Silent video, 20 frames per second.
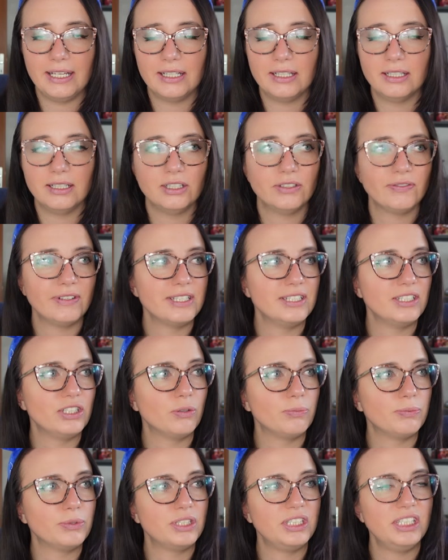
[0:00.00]
äh, ich weiß nicht,
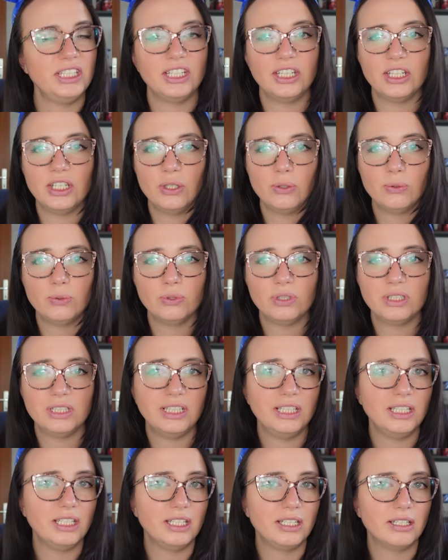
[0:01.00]
ob es TQ,
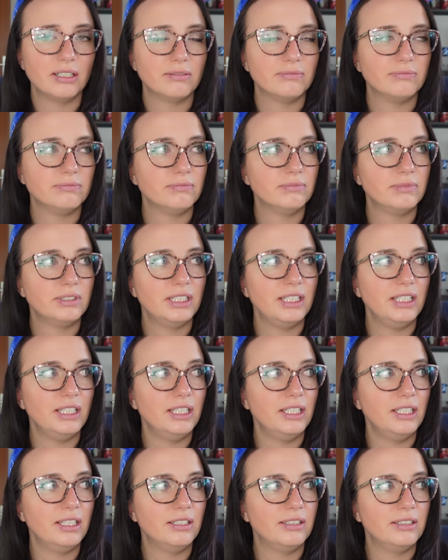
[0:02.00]
T,
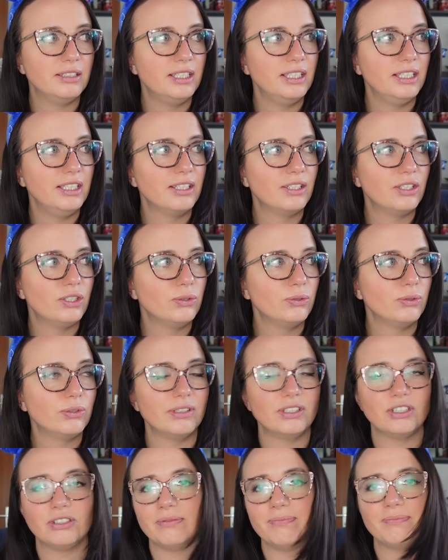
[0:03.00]
e, T, Q,
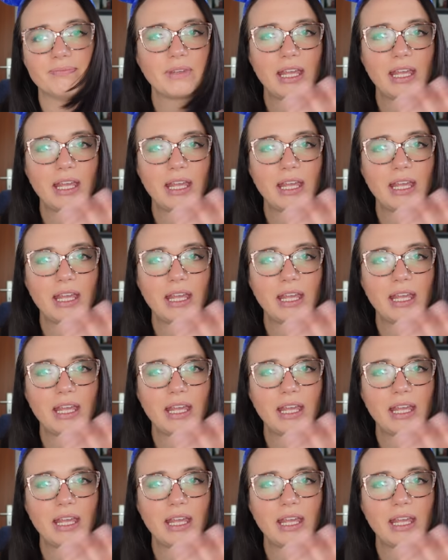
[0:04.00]
ich,